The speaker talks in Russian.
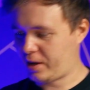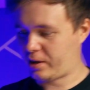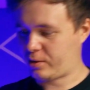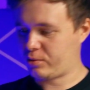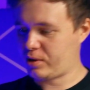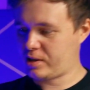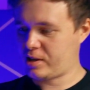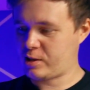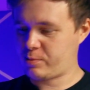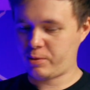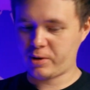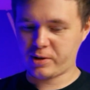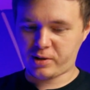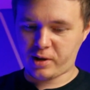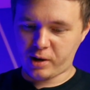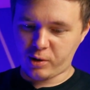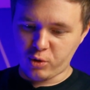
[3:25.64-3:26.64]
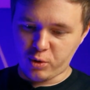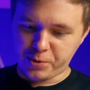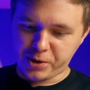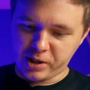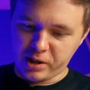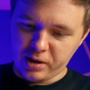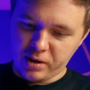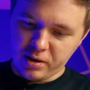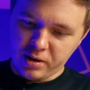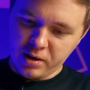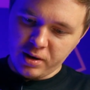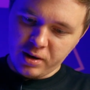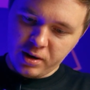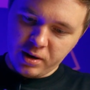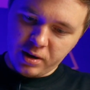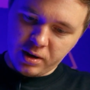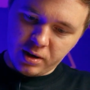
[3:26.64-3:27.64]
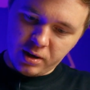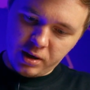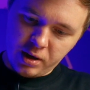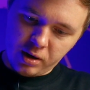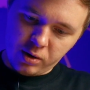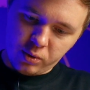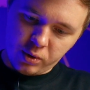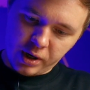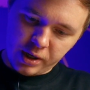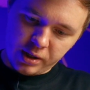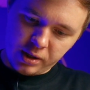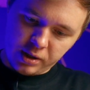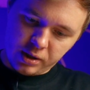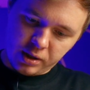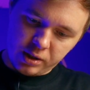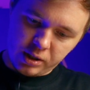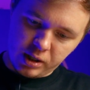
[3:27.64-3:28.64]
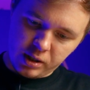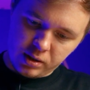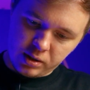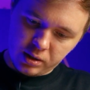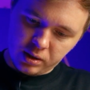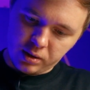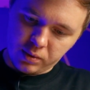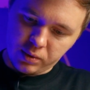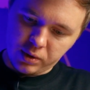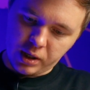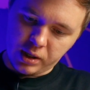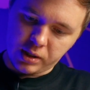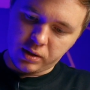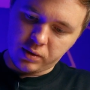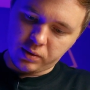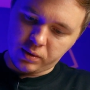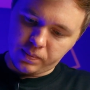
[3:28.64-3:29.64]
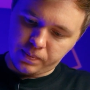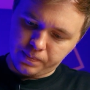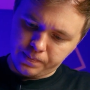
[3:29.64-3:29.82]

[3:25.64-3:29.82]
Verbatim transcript: Так, у нас есть плоскогубцы. И аккуратненько сейчас это утаскиваем.